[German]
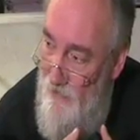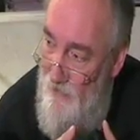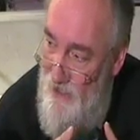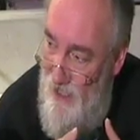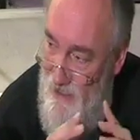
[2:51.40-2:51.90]

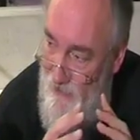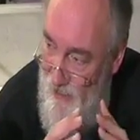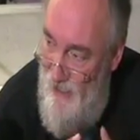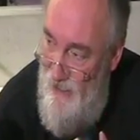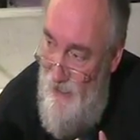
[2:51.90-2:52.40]
Das heißt, die
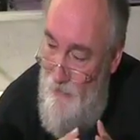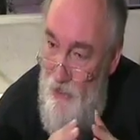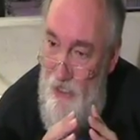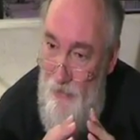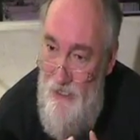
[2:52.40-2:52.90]

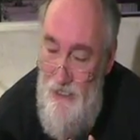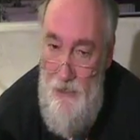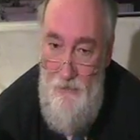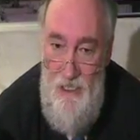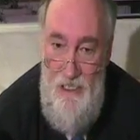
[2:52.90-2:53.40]
Werteebene
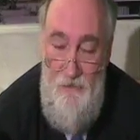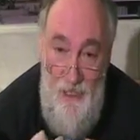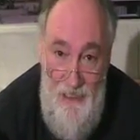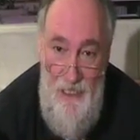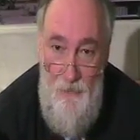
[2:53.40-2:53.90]
stabilisiert. Und wenn ich die
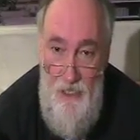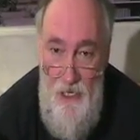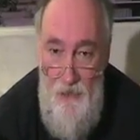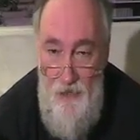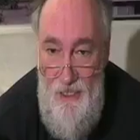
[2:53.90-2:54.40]
wegnehme,
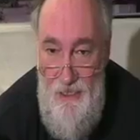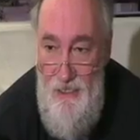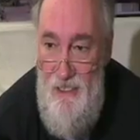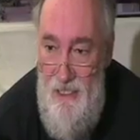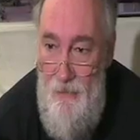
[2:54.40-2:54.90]
fangen die
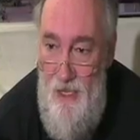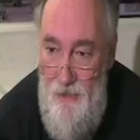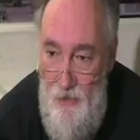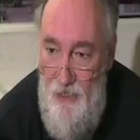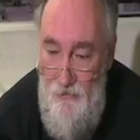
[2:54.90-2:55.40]
Systeme an
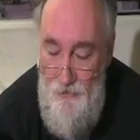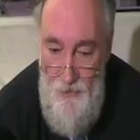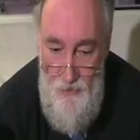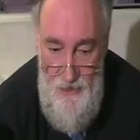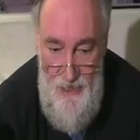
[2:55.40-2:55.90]
zu driften
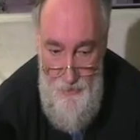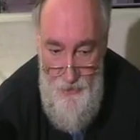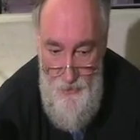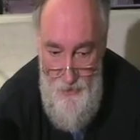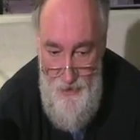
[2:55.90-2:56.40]
und ich habe
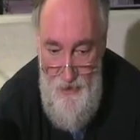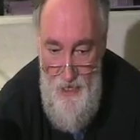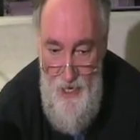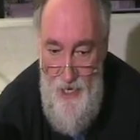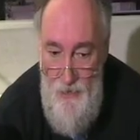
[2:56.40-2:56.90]
sozusagen
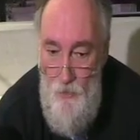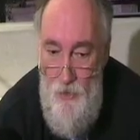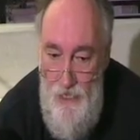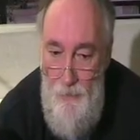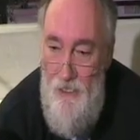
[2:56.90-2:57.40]
ein
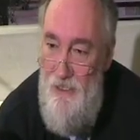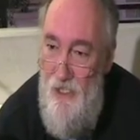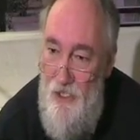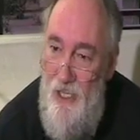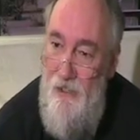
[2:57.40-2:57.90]
multiples
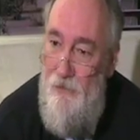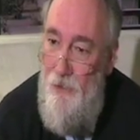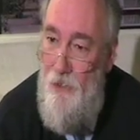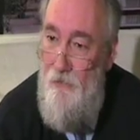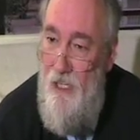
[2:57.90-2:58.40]
Entstehen
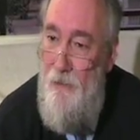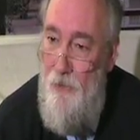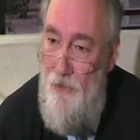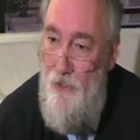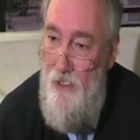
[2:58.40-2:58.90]
von
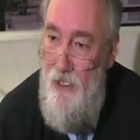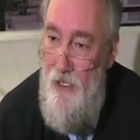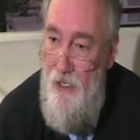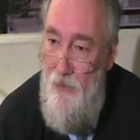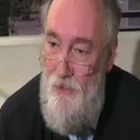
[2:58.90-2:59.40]
Konfliktpunkten.
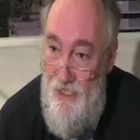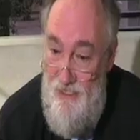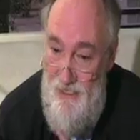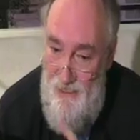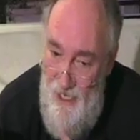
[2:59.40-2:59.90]
Und
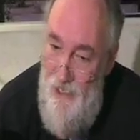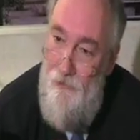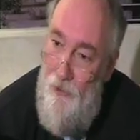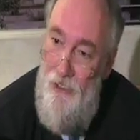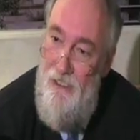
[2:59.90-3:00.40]
das ist keine
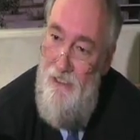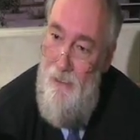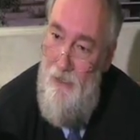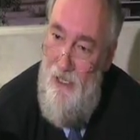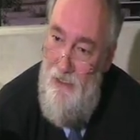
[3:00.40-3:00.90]

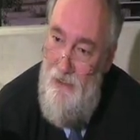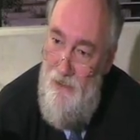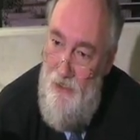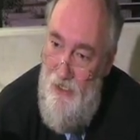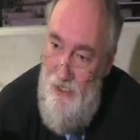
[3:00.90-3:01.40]
Frontlinie mehr,
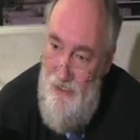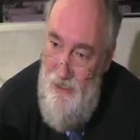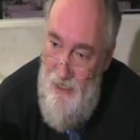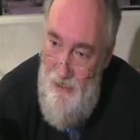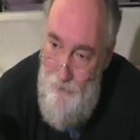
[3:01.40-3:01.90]
sondern das
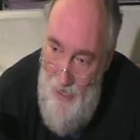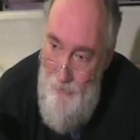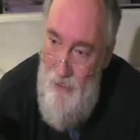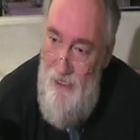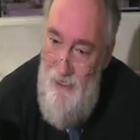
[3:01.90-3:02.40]
ist eine
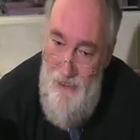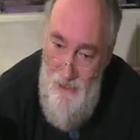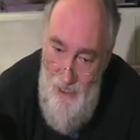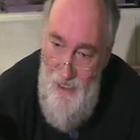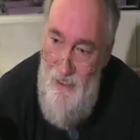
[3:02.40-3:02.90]
permanent
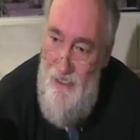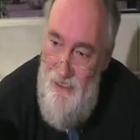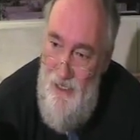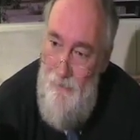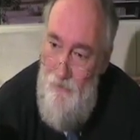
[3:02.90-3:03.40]
in allen
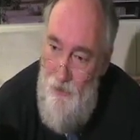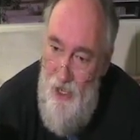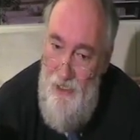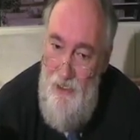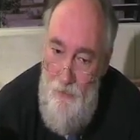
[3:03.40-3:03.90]
Systemen
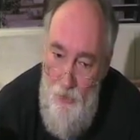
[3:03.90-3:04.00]
vorhandene